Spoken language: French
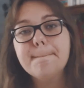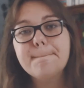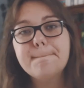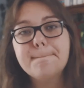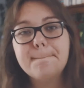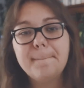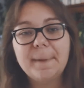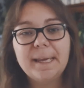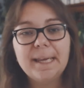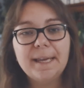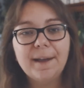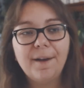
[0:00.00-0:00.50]

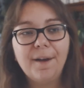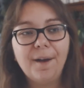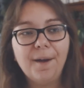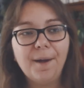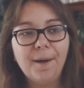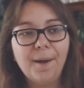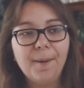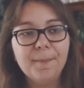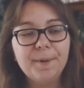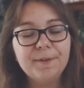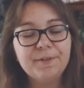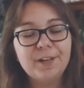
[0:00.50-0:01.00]
Mais,
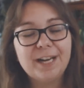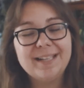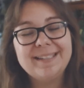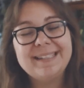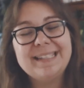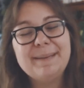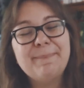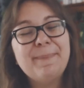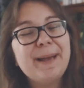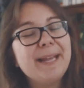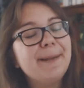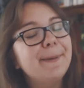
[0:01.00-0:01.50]
mais voilà,
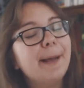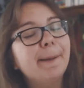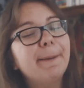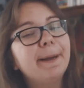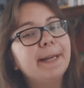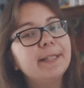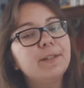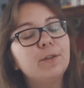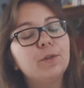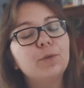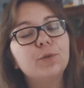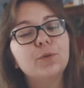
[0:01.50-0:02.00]
c'est pas hyper
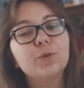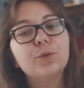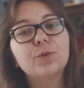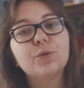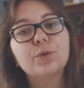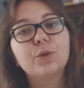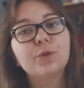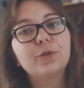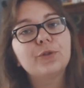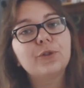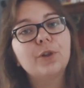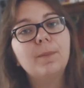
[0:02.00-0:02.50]
présent
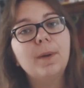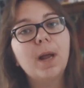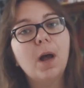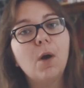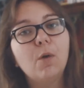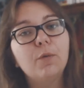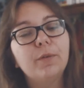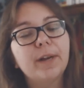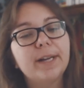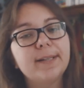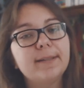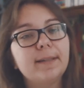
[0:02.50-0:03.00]
dans, ce
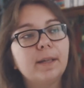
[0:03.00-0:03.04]
tome-là, en vrai,